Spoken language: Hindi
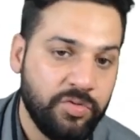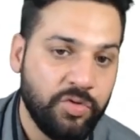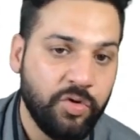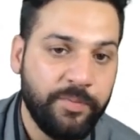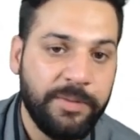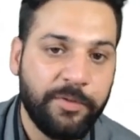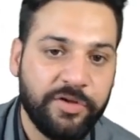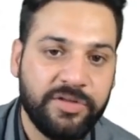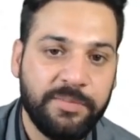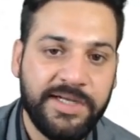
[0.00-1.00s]
जो भी
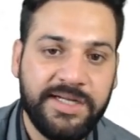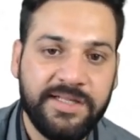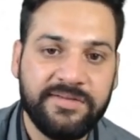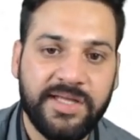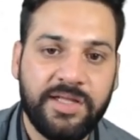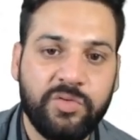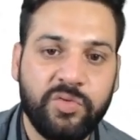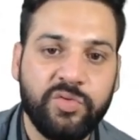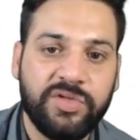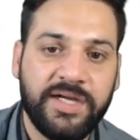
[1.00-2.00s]
पॉसिबिलिटीज़ हैं
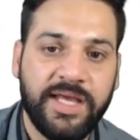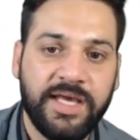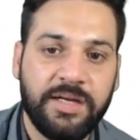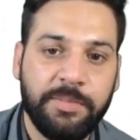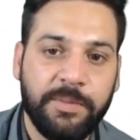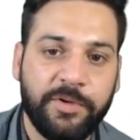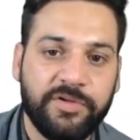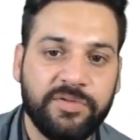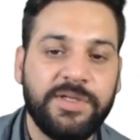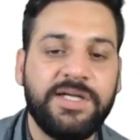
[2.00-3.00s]
दूसरे डायग्राम की
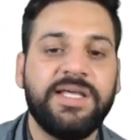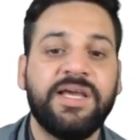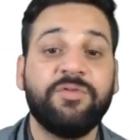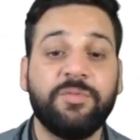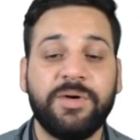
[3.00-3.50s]
पॉसिबिलिटी है वो